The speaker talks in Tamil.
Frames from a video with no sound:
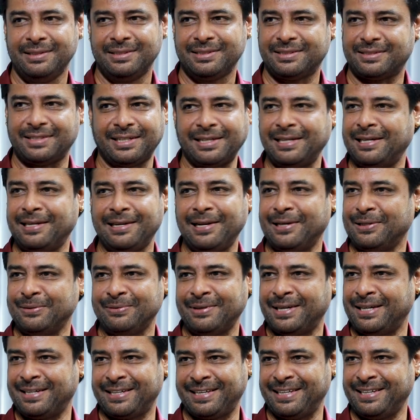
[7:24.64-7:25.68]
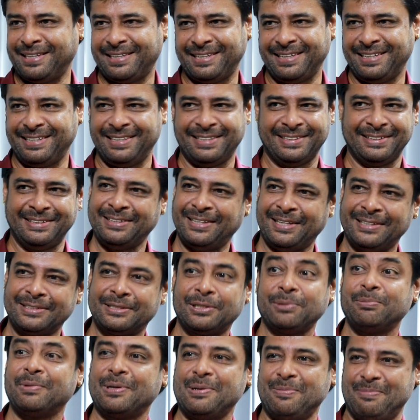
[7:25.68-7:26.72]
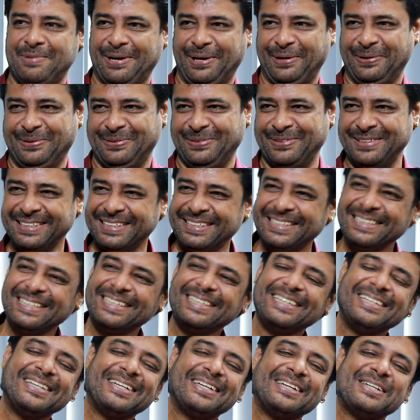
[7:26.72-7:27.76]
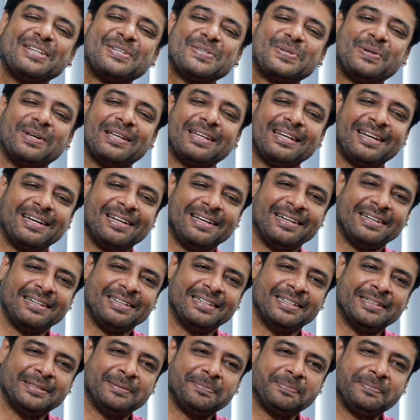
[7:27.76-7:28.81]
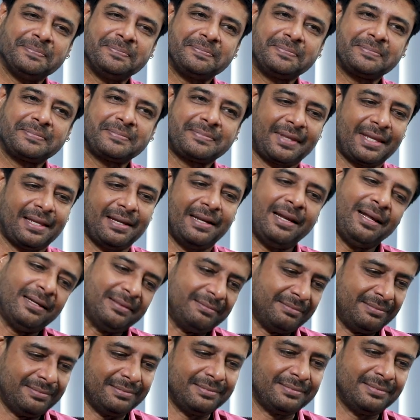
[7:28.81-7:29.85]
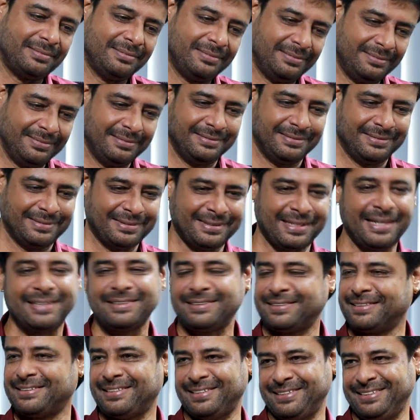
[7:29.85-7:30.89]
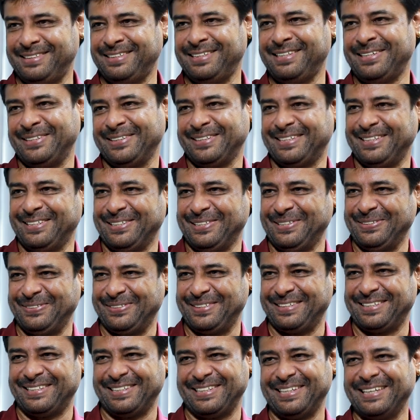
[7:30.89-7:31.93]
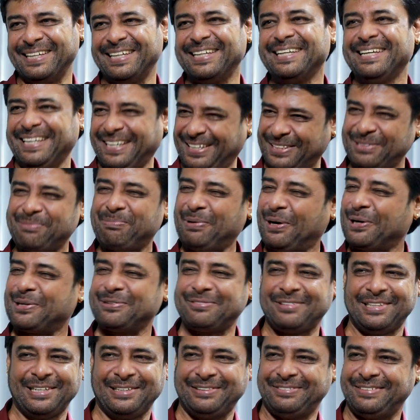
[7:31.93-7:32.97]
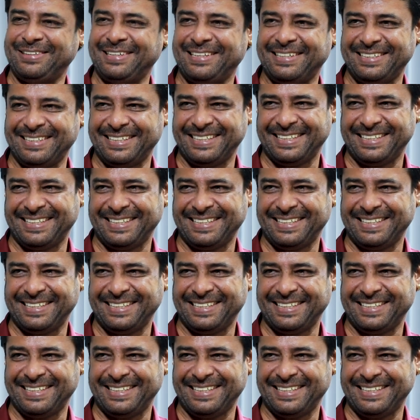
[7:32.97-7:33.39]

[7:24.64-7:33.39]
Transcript: ஸ்ட்ரகிள் இல்லாத வாழ்க்கையே கிடையாது அஸ்தமனம் ஆகிடும் ஸோ அதனால் இல்லை எஸ் அதுதான் என்ன பண்ணுறது இட்ஸ் பார்ட் ஆஃப் லைஃப்பில்